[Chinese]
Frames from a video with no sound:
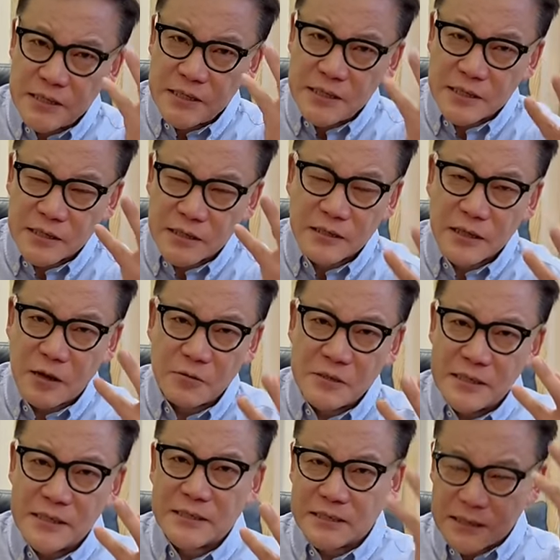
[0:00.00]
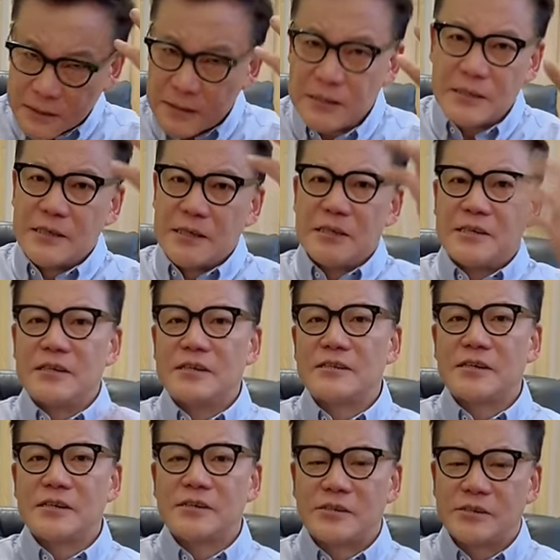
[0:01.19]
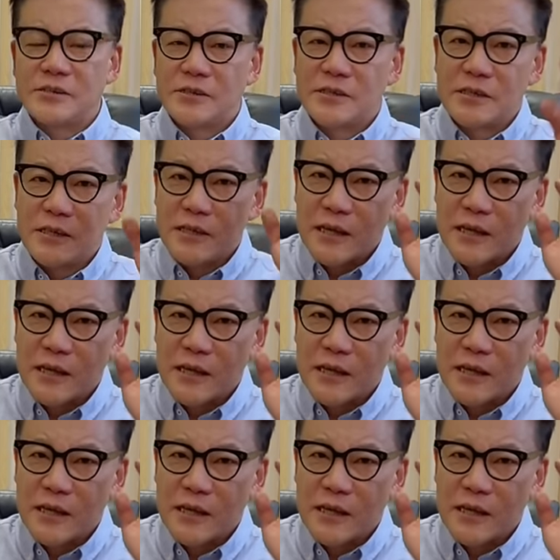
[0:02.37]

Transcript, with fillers: 继承老爷子的精神实质，